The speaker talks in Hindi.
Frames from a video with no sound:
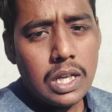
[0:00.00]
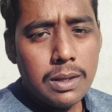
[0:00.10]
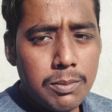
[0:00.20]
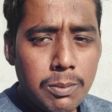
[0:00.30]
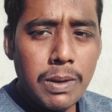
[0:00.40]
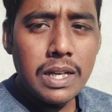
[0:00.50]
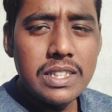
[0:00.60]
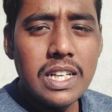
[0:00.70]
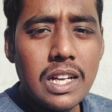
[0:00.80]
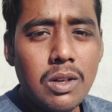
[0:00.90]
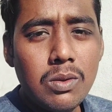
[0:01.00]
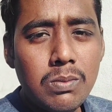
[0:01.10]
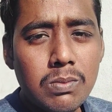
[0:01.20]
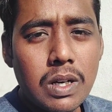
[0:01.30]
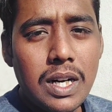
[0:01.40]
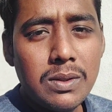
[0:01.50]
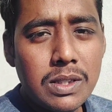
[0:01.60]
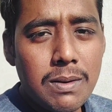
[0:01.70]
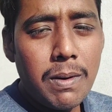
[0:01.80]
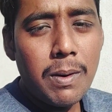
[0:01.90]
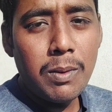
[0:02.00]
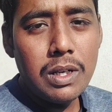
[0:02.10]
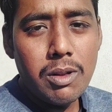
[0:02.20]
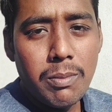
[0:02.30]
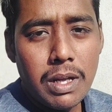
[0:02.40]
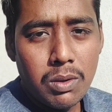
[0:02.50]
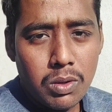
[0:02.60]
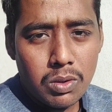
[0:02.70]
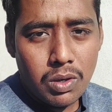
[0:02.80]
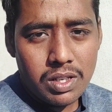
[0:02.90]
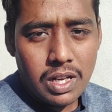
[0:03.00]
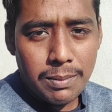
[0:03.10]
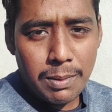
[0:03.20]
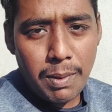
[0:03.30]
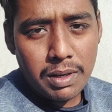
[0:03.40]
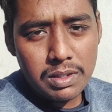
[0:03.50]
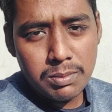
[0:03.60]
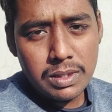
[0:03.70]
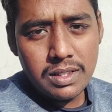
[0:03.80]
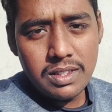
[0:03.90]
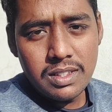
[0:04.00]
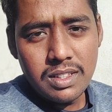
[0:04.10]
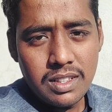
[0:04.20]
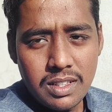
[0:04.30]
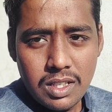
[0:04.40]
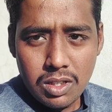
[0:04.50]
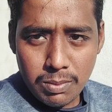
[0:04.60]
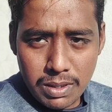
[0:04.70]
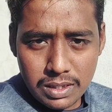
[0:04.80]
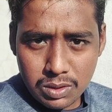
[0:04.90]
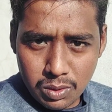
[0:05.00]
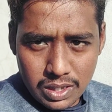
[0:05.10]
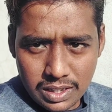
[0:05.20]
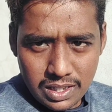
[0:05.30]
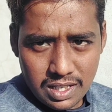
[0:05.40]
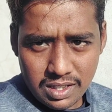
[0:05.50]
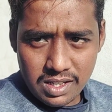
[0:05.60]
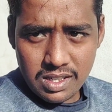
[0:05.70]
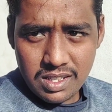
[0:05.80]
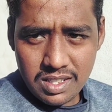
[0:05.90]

भाई अब तो बैंक जा रहा हूँ खड़ा हुआ था पापा बोले जब बैंक हुआ थोड़ा सा काम है बैंक में तो बैंक तो आते जाकर